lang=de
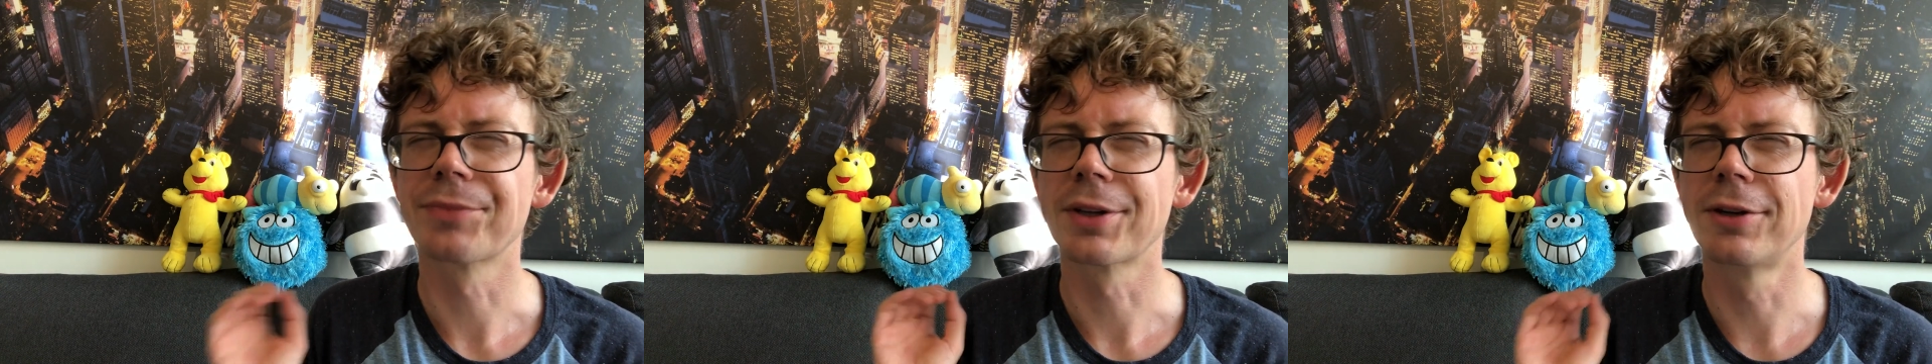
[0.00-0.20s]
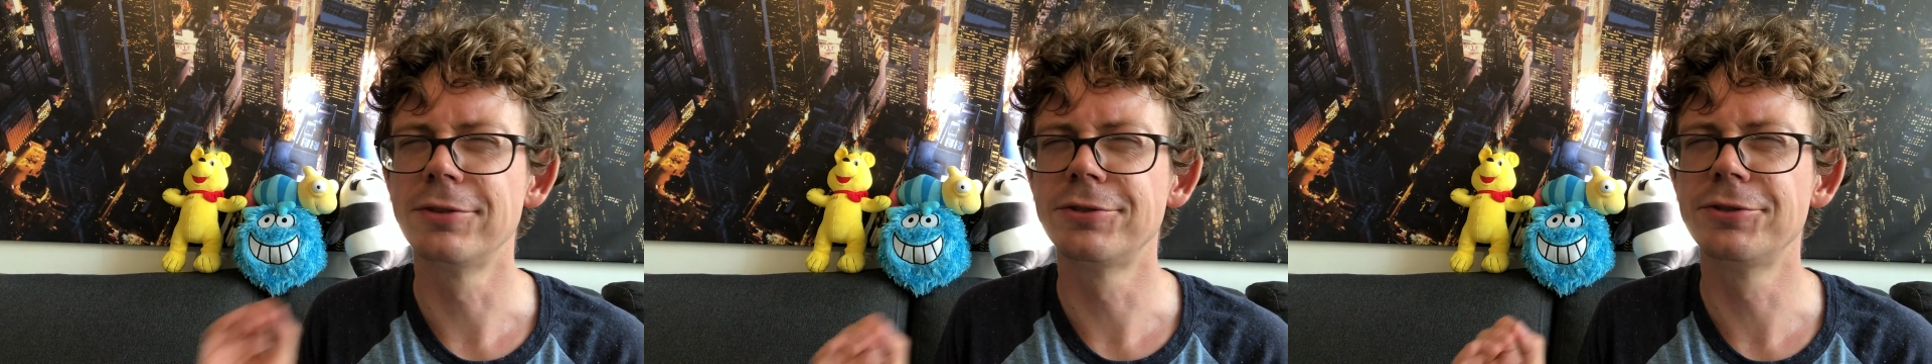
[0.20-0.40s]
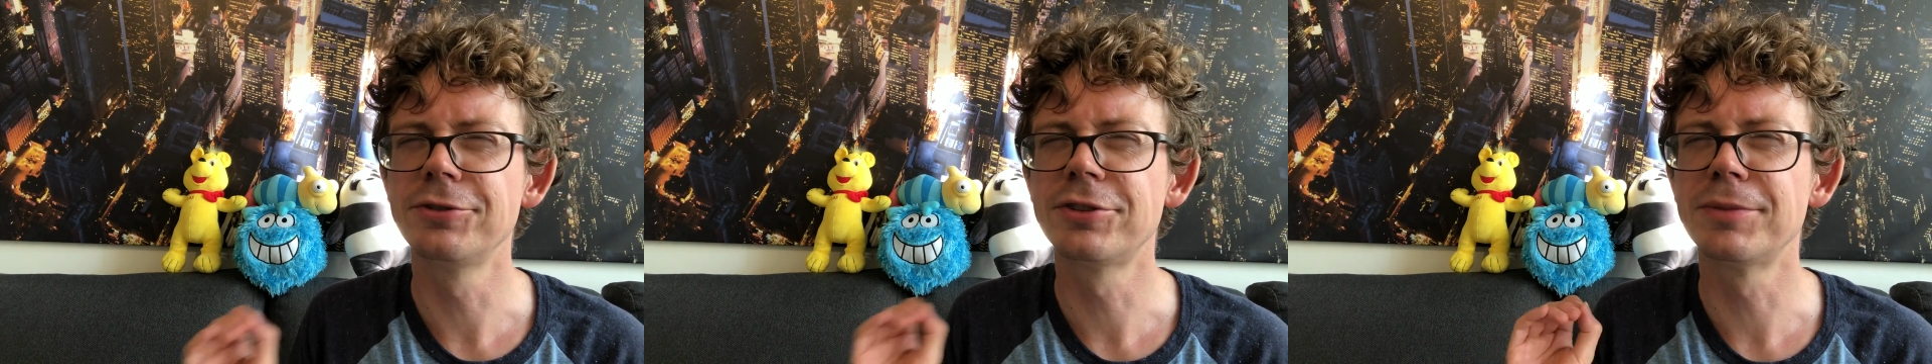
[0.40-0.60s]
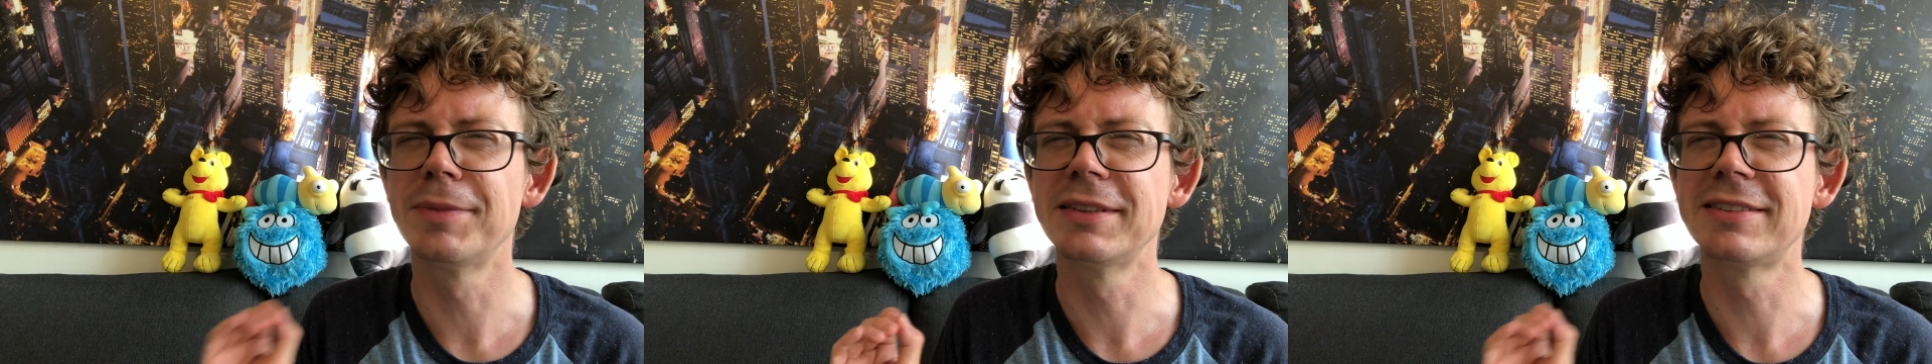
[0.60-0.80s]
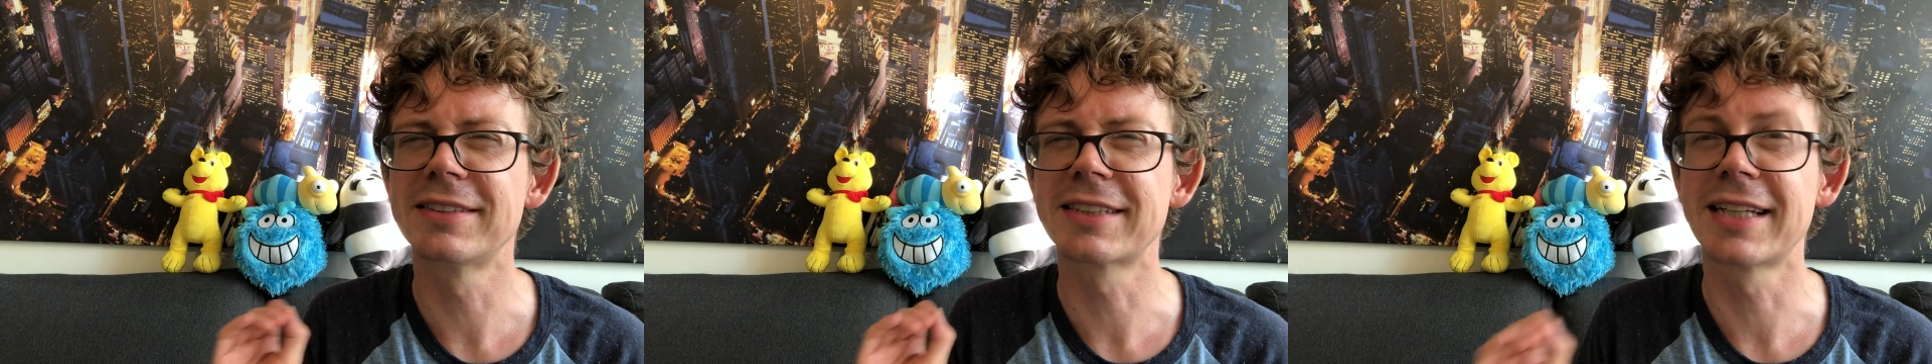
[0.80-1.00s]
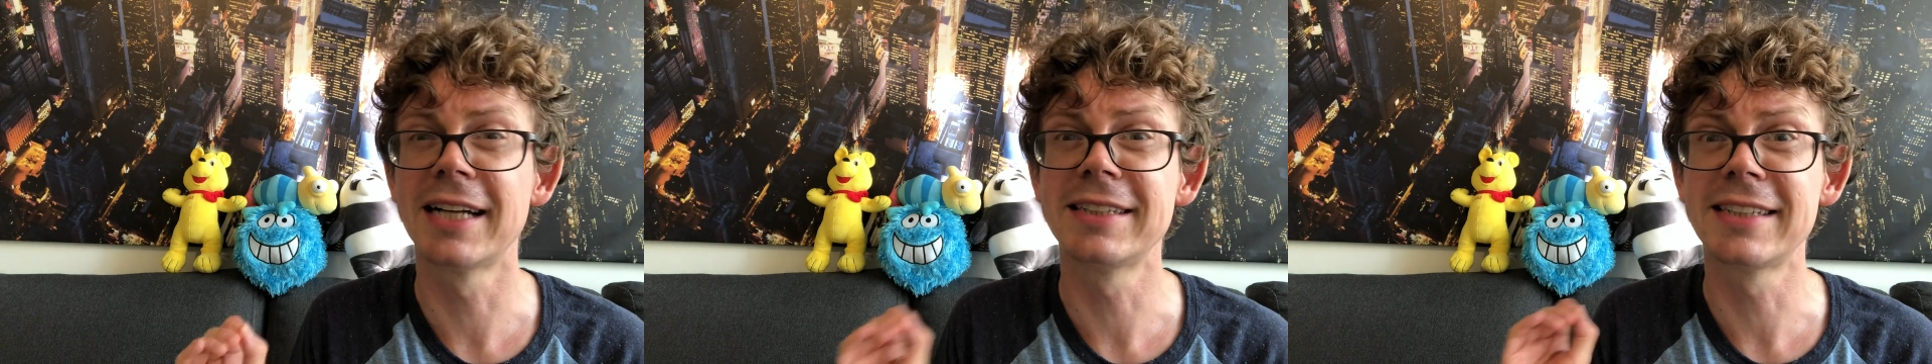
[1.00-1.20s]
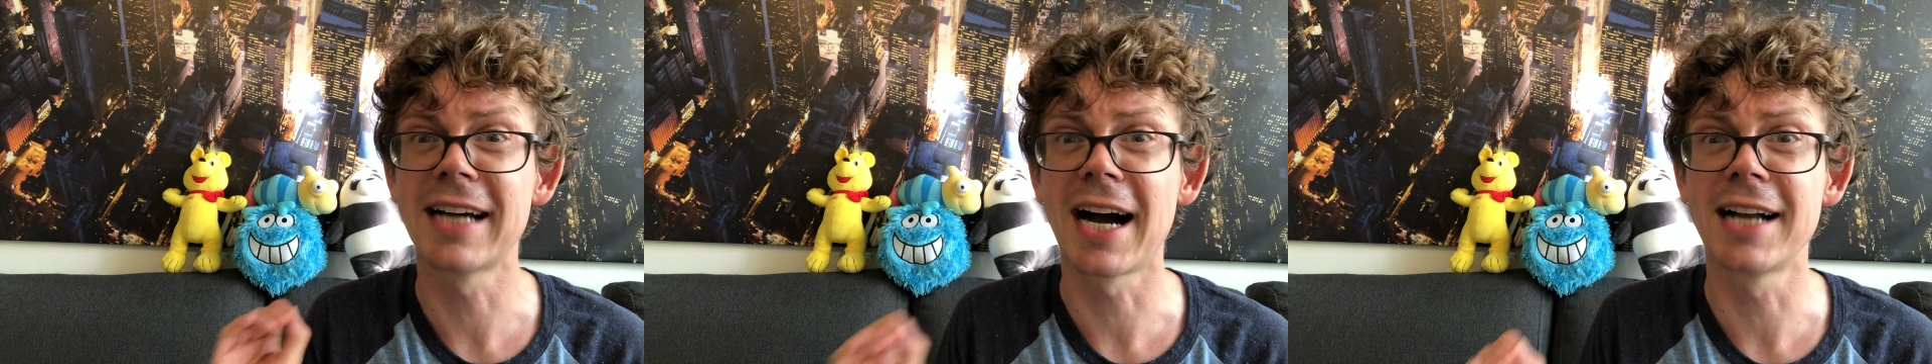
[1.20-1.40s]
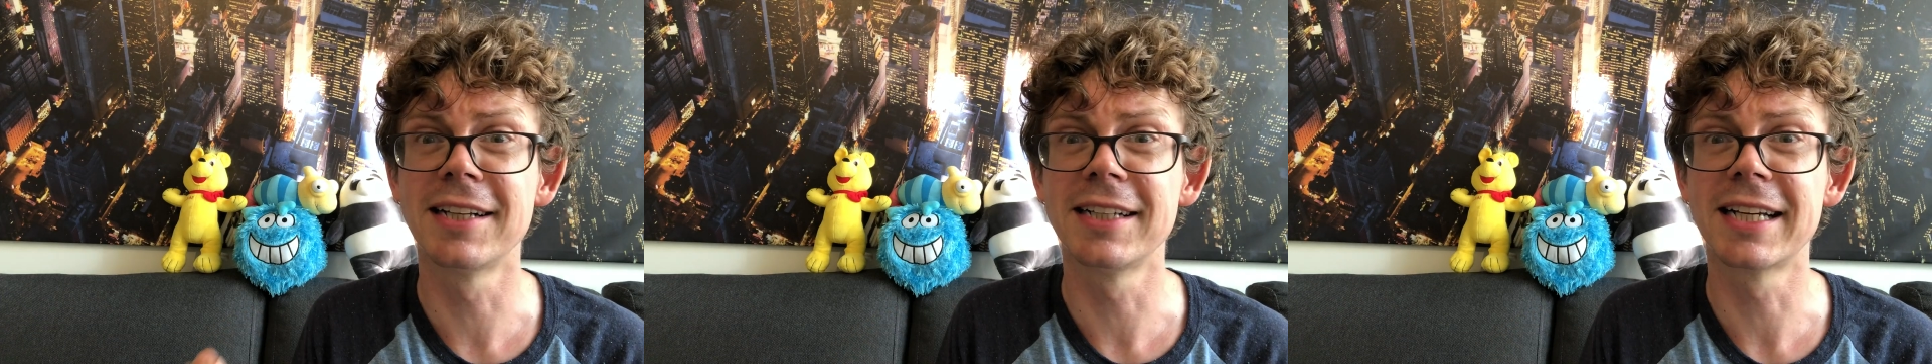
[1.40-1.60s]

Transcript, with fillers: Und süße Minze kennt ihr alle.